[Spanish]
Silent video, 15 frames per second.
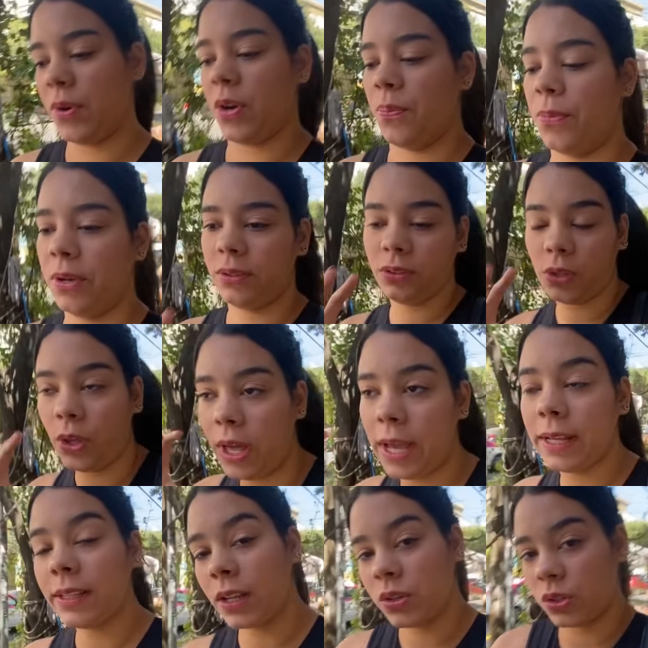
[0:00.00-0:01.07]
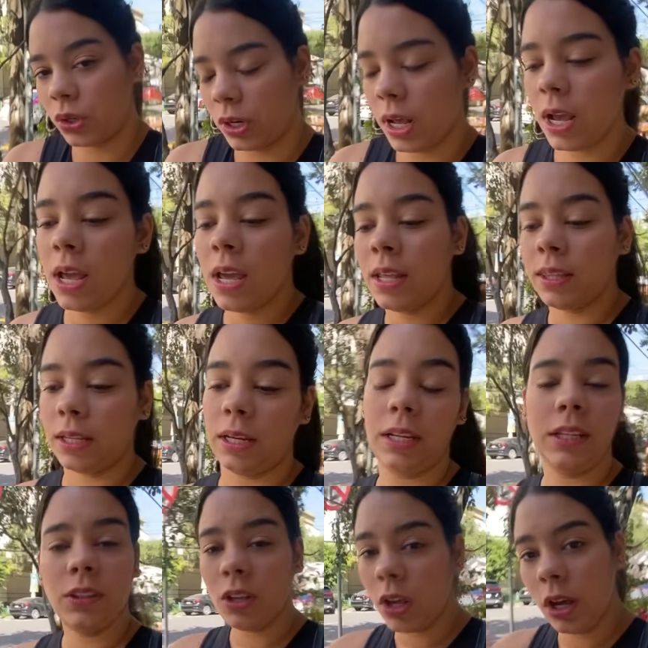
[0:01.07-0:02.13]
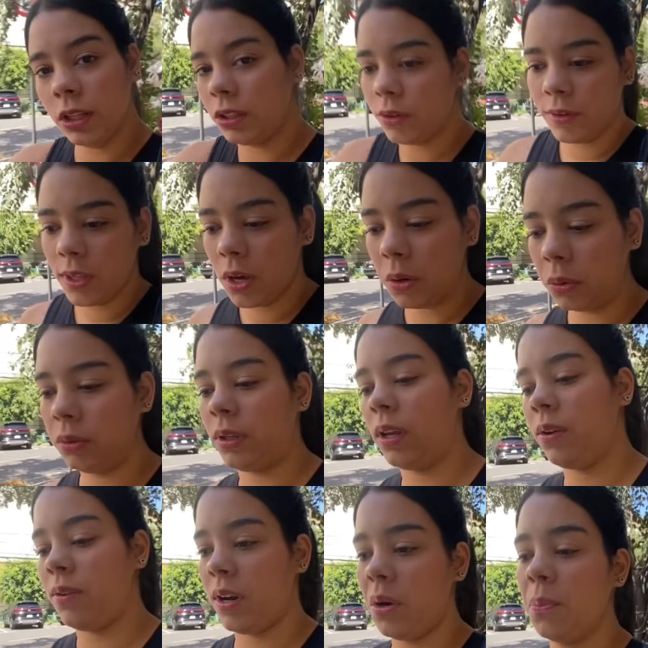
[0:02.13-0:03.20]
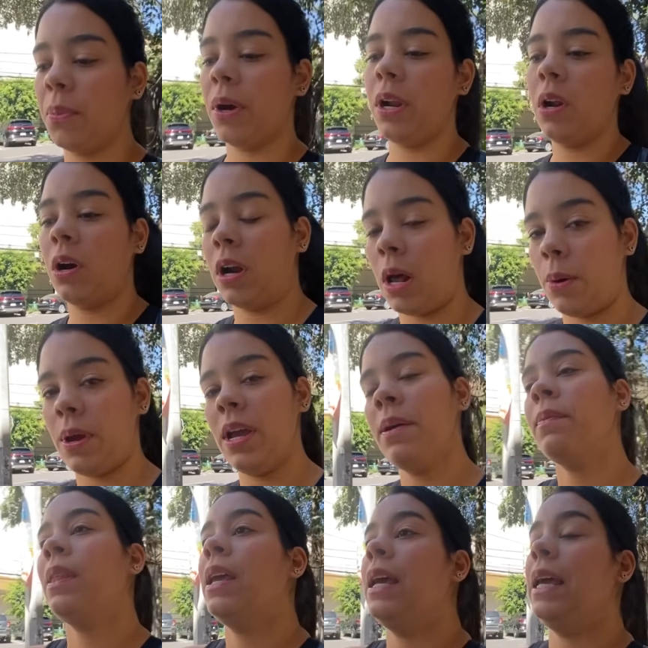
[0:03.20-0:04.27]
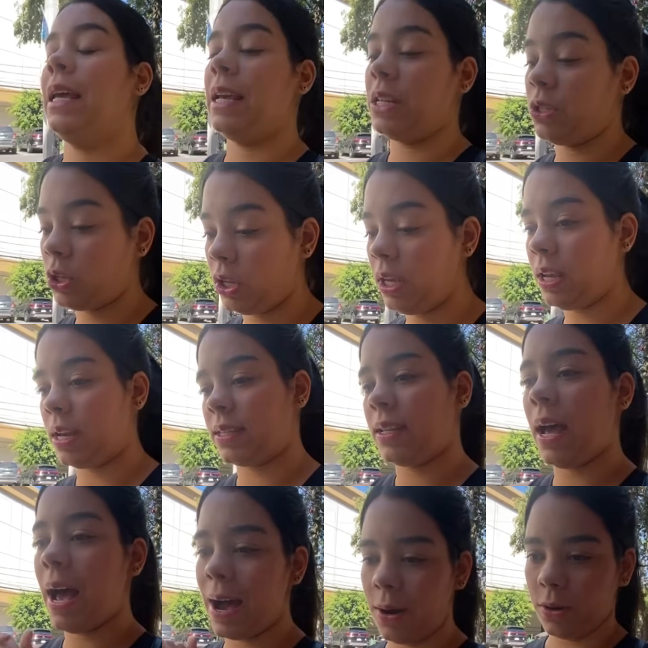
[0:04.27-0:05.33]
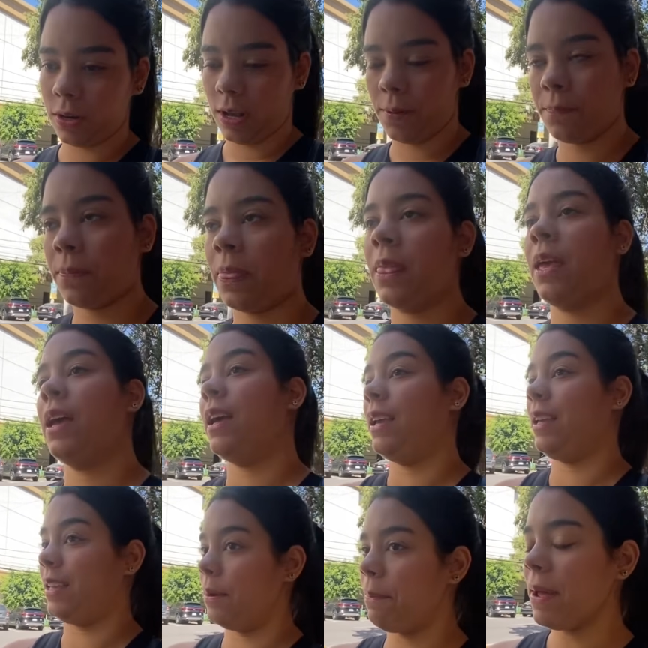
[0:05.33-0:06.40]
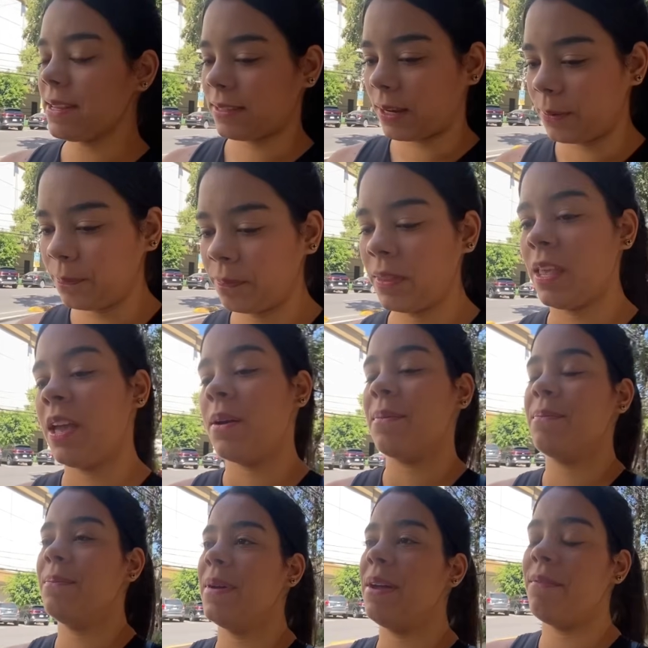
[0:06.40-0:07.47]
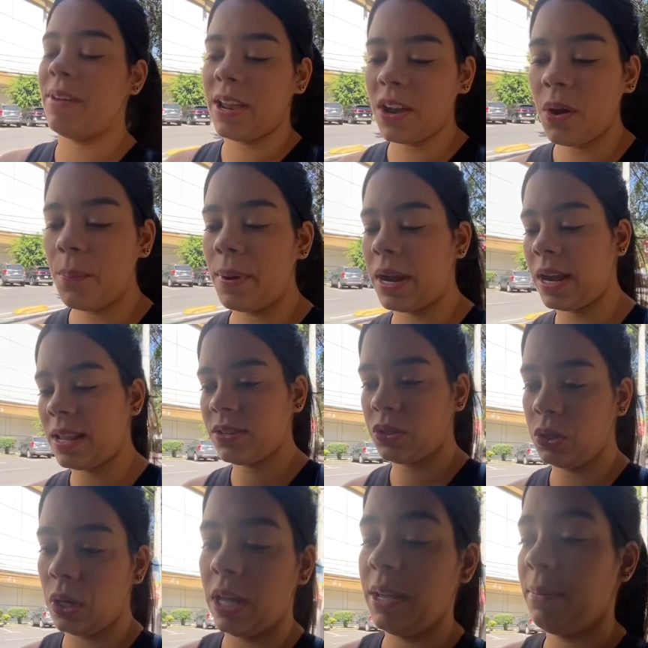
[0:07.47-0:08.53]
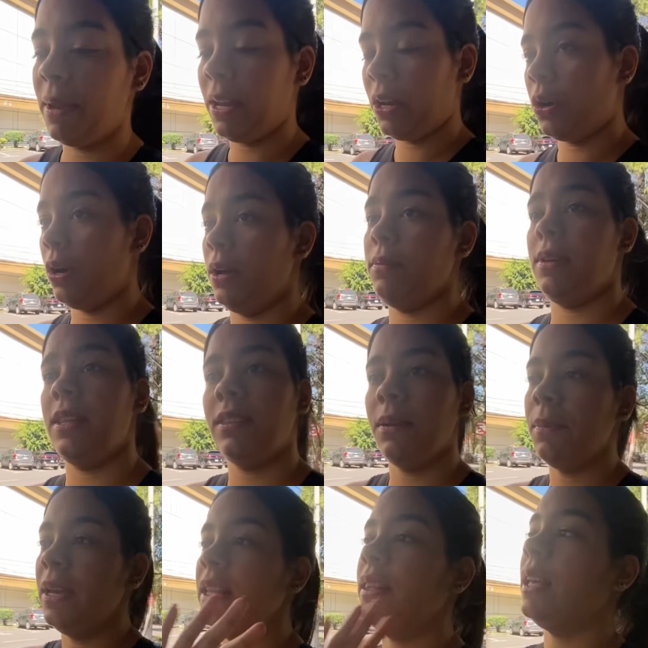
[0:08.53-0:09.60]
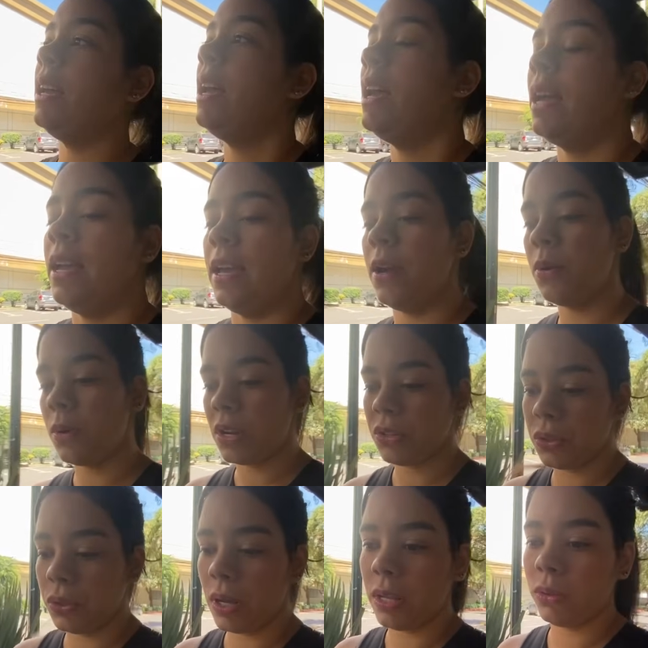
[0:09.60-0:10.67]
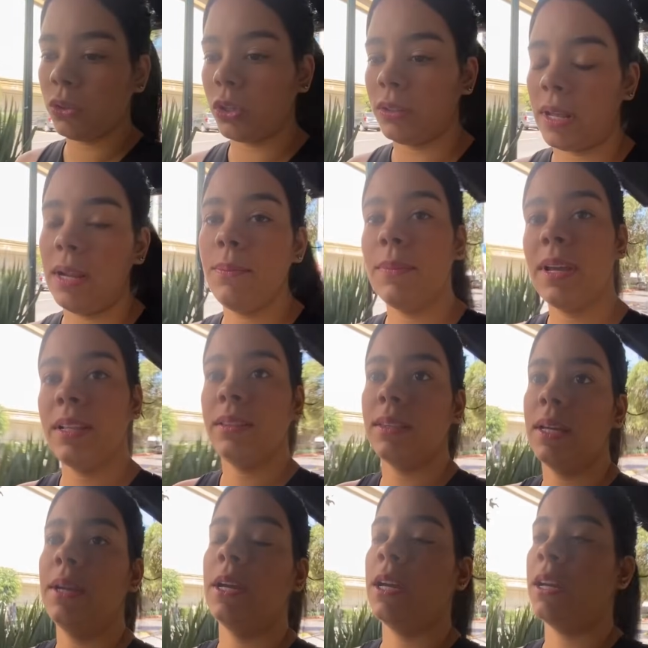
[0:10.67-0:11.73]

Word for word: y bueno, pues toda esta zona. De, y todos estos videos que ustedes vieron, pues los grabé en esos días. Ahora, ¿qué pasa? me vengo para Ciudad de México. Evidentemente es una ciudad totalmente